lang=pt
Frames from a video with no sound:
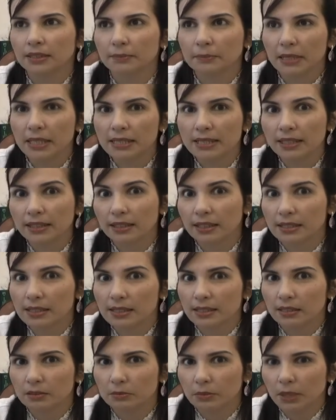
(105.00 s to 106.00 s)

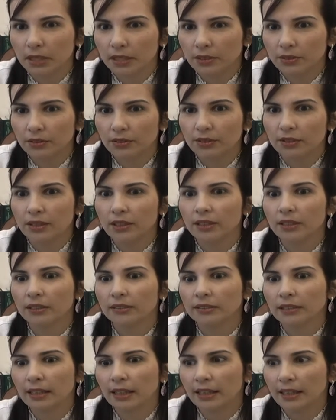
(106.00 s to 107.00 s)
apresentação maior na